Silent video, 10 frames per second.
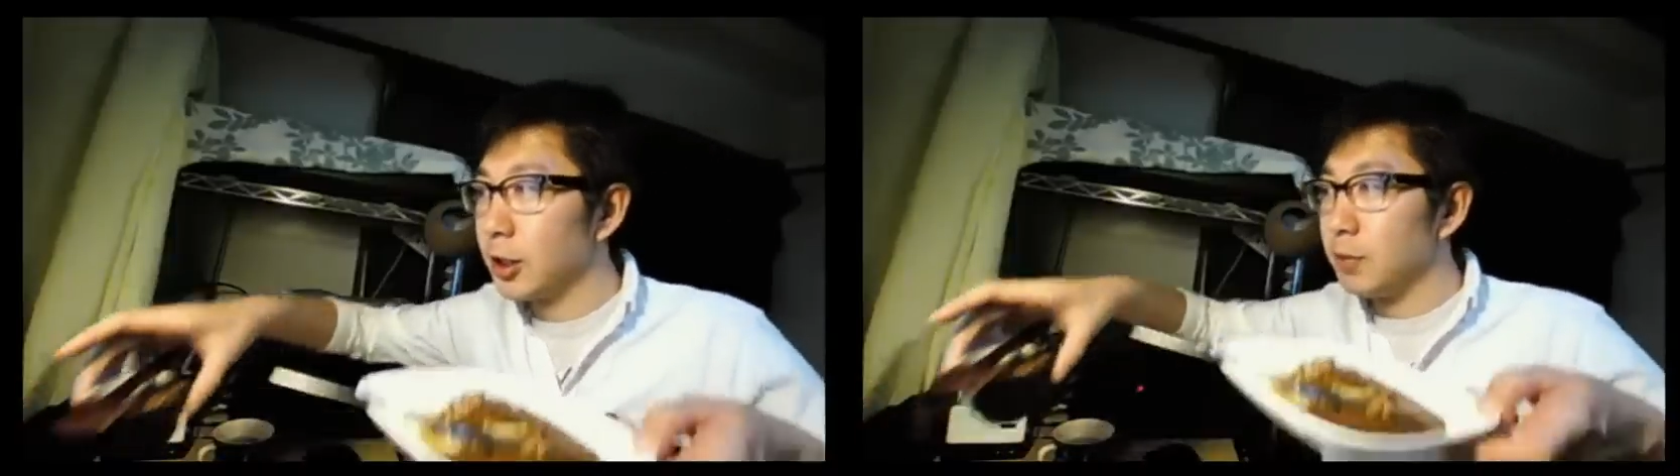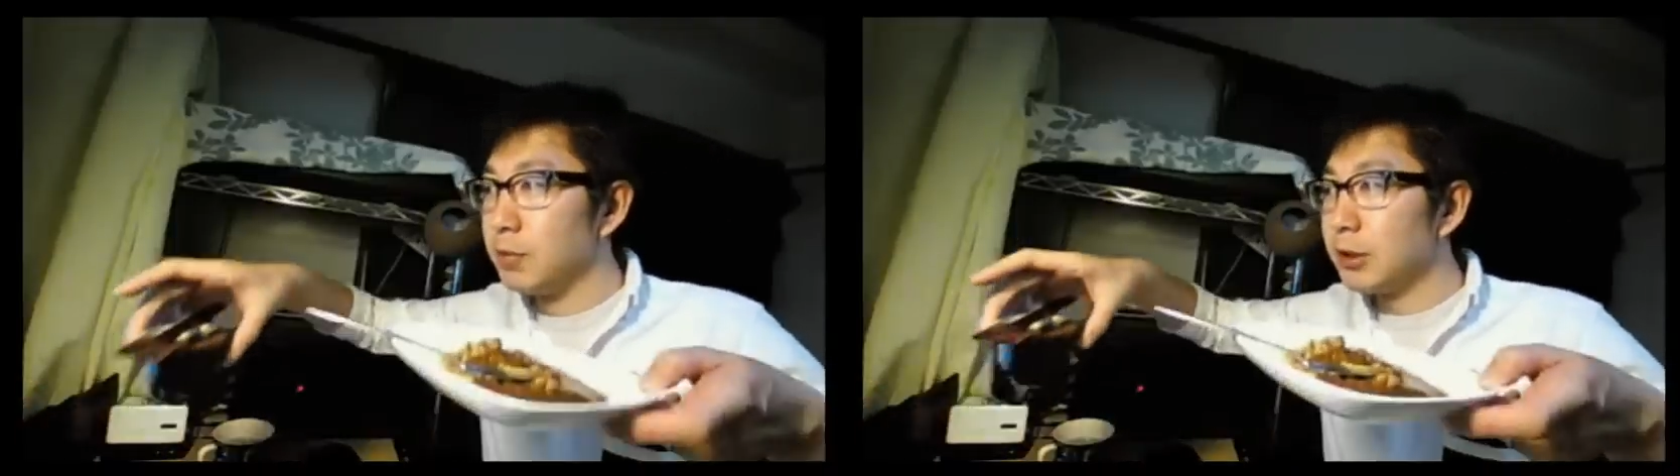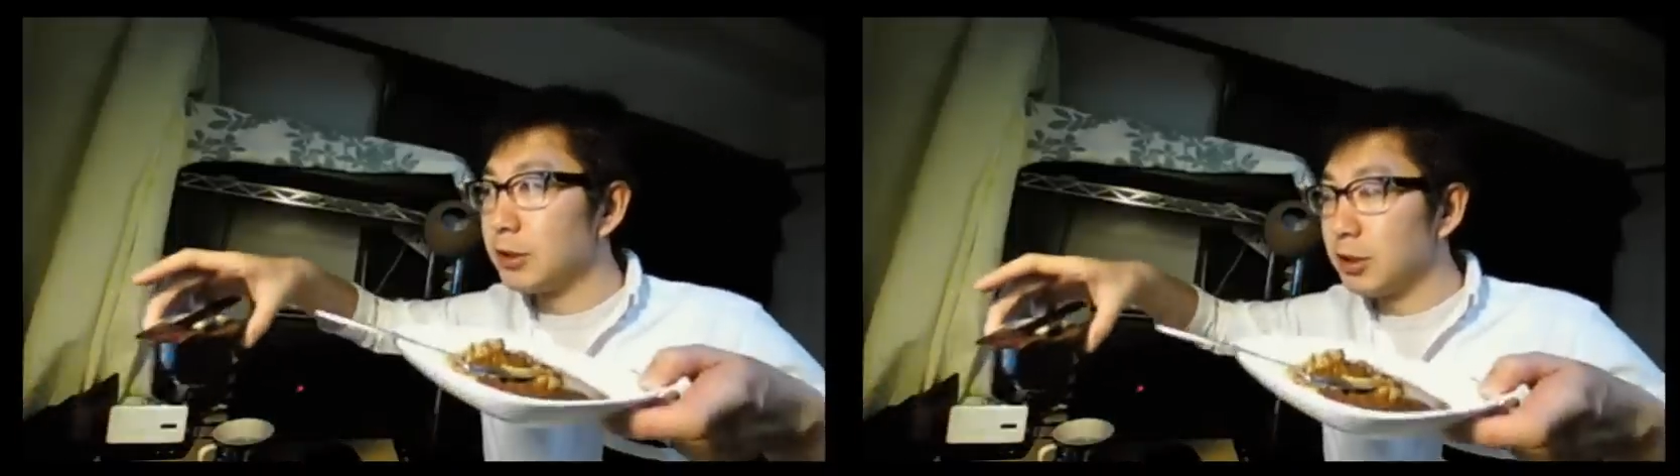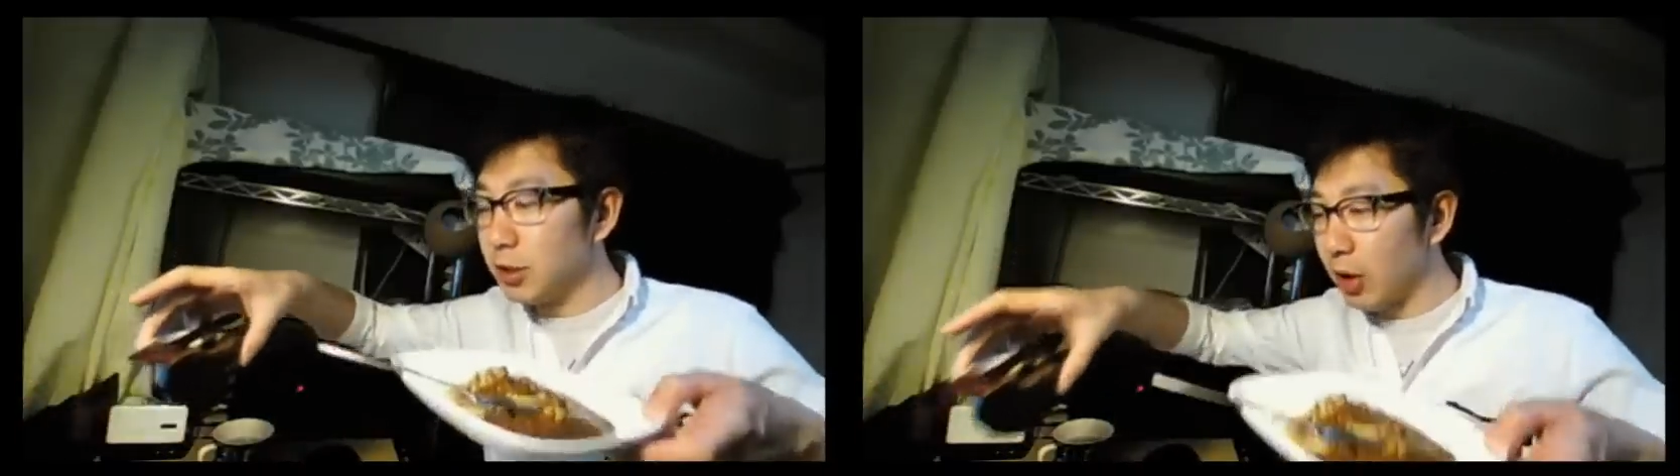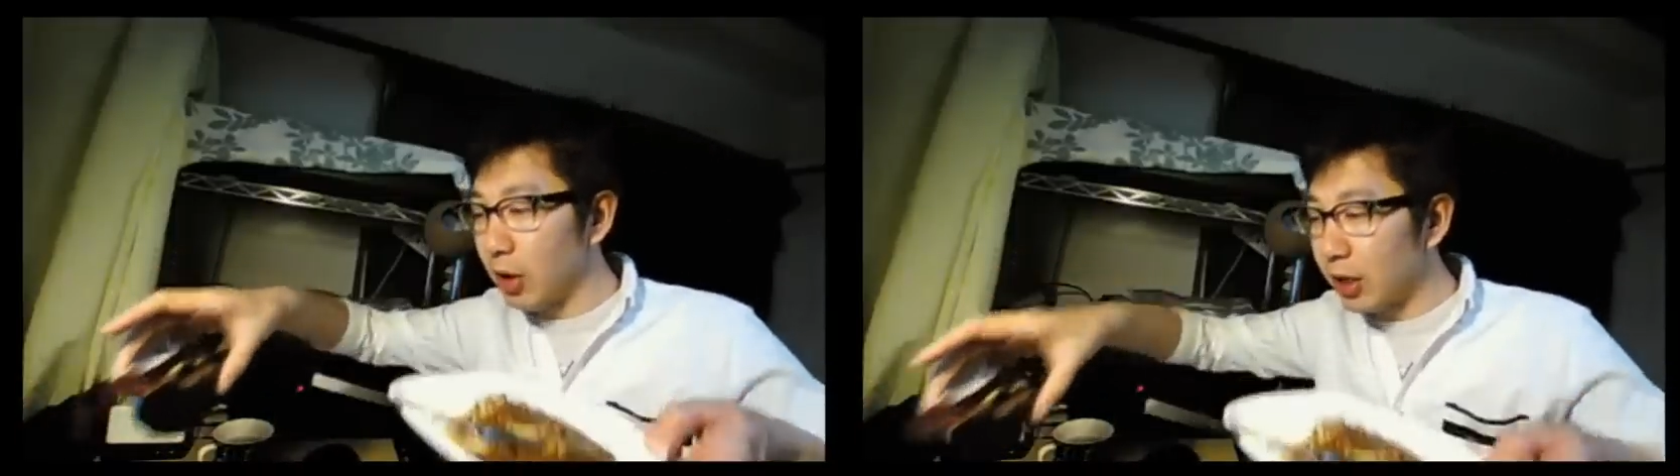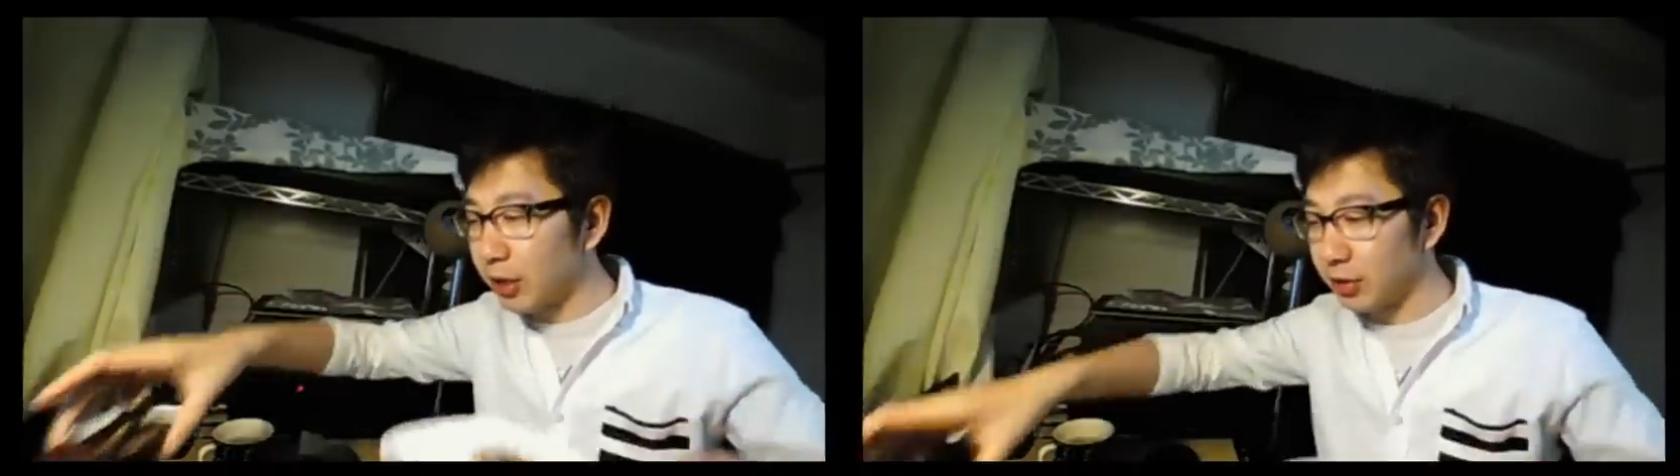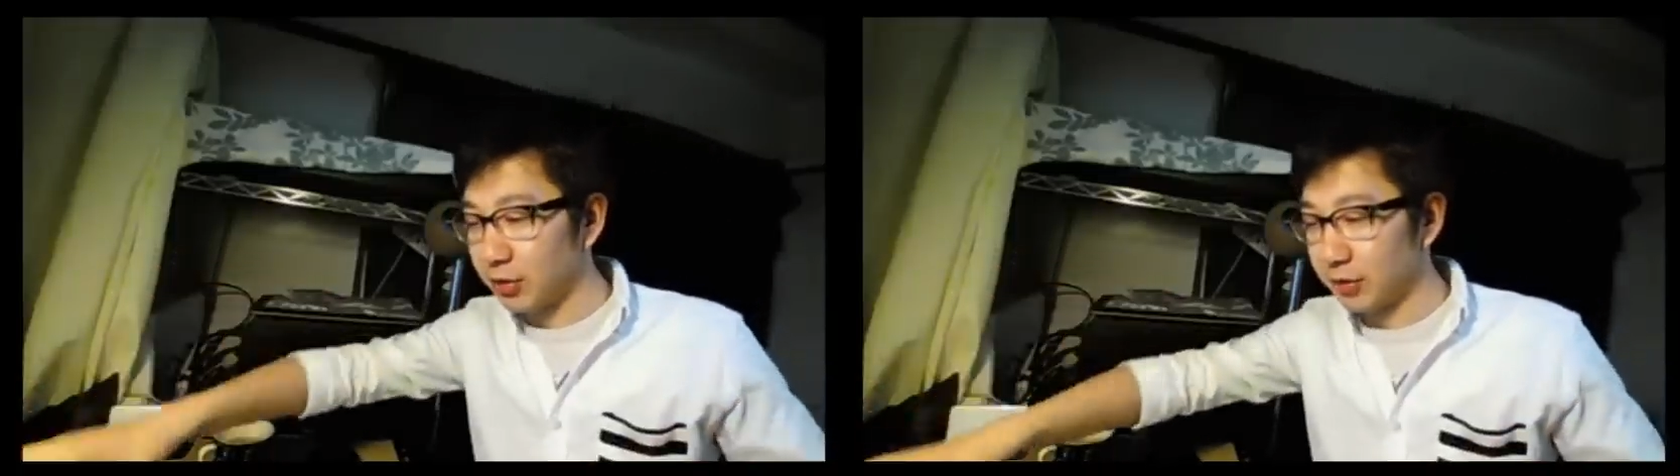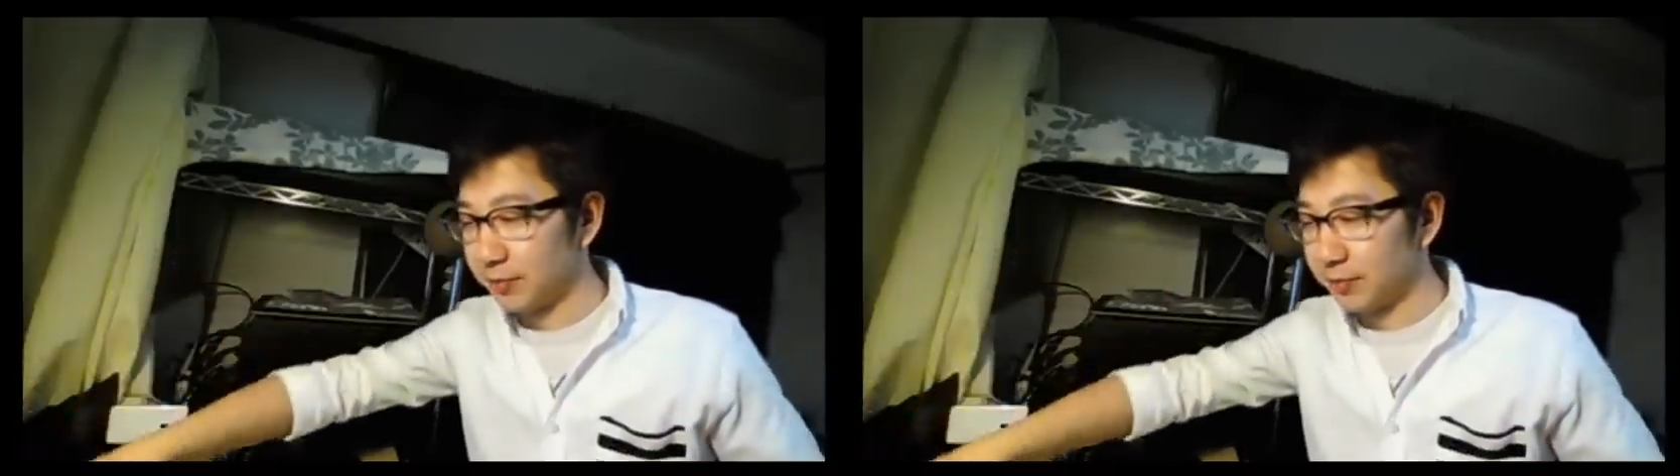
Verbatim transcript: 3つに分けてる